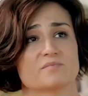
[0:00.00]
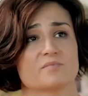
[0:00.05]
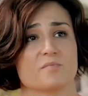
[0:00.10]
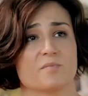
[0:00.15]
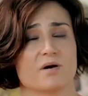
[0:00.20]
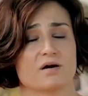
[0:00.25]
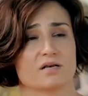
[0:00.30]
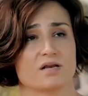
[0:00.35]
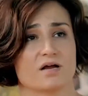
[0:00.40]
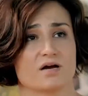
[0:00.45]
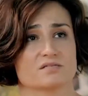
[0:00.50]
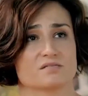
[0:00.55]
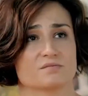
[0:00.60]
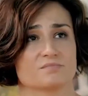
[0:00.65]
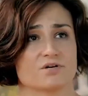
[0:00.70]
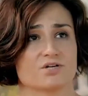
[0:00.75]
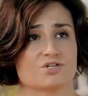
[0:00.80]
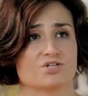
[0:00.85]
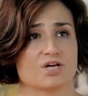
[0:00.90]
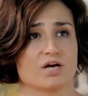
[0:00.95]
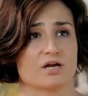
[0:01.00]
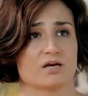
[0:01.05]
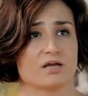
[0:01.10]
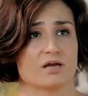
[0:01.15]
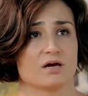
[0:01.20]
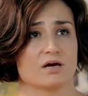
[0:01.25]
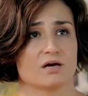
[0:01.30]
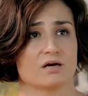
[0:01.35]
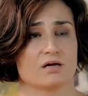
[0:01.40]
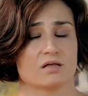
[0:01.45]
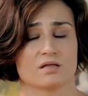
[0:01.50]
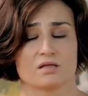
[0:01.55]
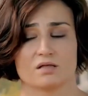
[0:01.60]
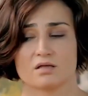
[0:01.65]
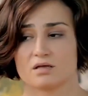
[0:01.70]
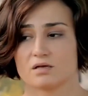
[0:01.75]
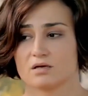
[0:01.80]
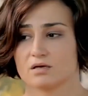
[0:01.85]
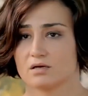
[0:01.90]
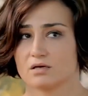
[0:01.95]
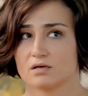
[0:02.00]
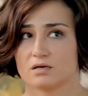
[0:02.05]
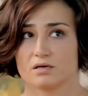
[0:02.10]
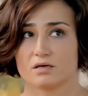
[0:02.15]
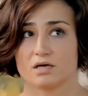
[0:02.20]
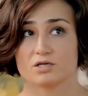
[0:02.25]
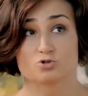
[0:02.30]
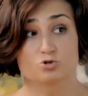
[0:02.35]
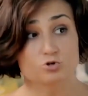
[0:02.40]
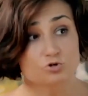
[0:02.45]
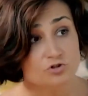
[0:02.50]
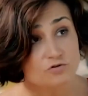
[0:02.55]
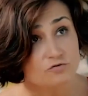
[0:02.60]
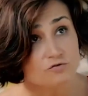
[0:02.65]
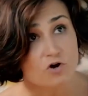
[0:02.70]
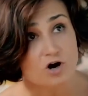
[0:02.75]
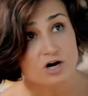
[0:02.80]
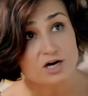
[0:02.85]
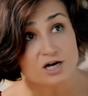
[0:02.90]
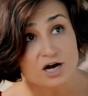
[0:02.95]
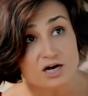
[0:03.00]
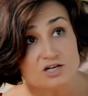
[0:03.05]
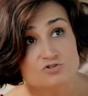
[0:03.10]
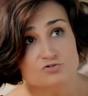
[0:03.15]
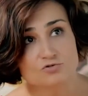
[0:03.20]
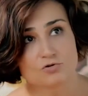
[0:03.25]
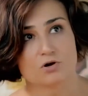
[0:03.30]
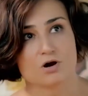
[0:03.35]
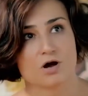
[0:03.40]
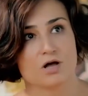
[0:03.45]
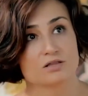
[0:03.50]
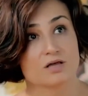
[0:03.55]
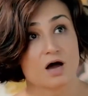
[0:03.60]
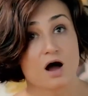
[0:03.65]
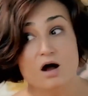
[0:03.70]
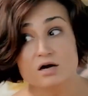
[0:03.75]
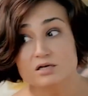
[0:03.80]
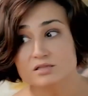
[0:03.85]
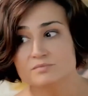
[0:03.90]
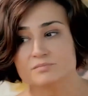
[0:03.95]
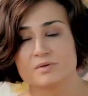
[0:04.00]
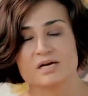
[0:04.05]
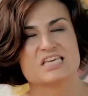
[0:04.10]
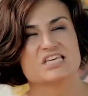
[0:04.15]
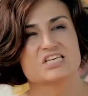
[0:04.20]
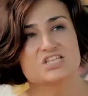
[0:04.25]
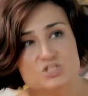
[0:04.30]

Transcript: takmamak lazım Yaşar ya? ya şurada fuara kaç gün kaldı? Aklıma